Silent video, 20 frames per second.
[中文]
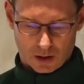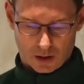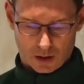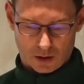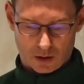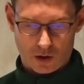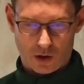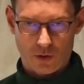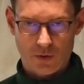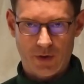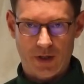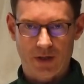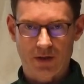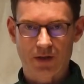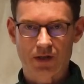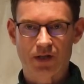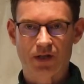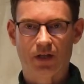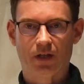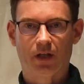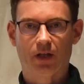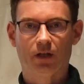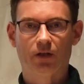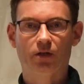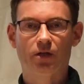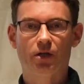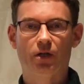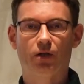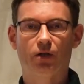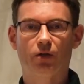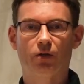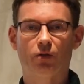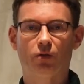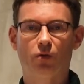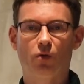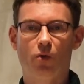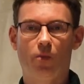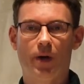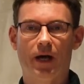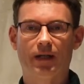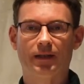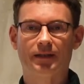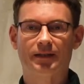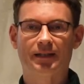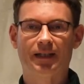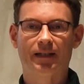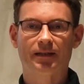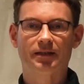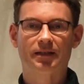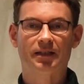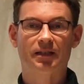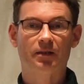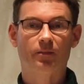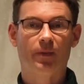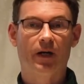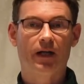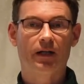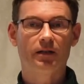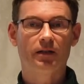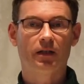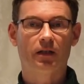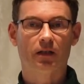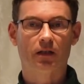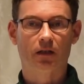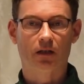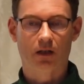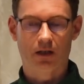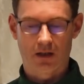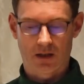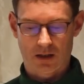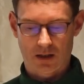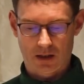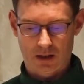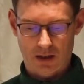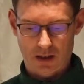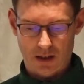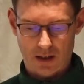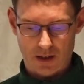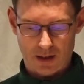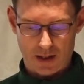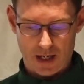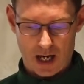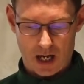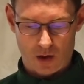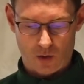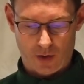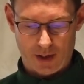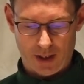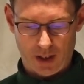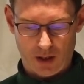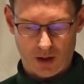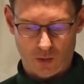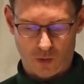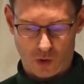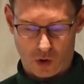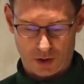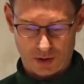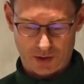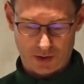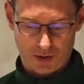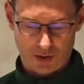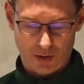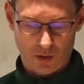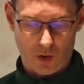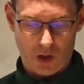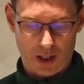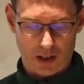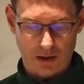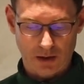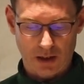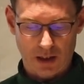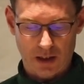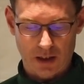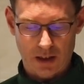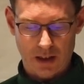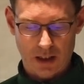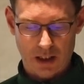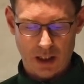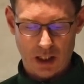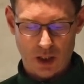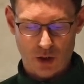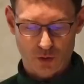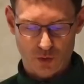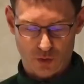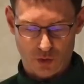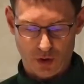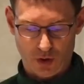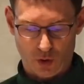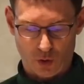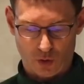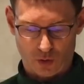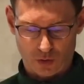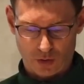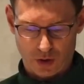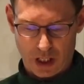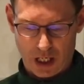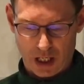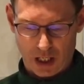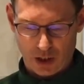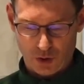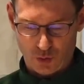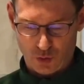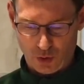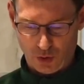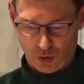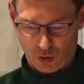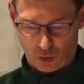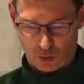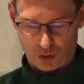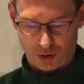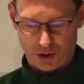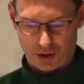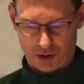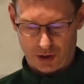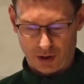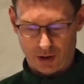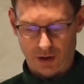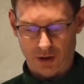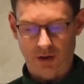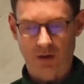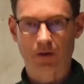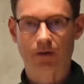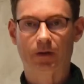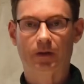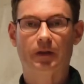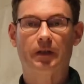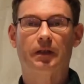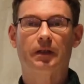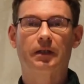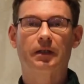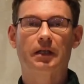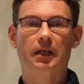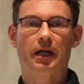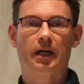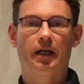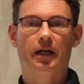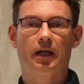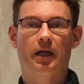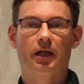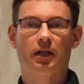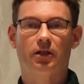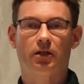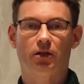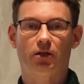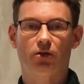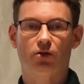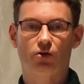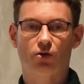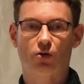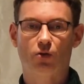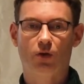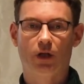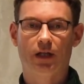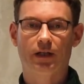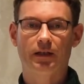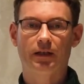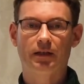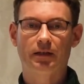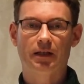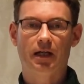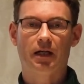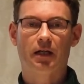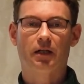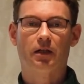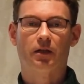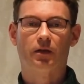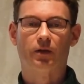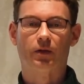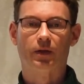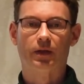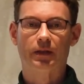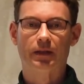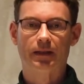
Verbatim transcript: 公元前五百三十八年，那位波斯王居鲁居鲁士，他出了一道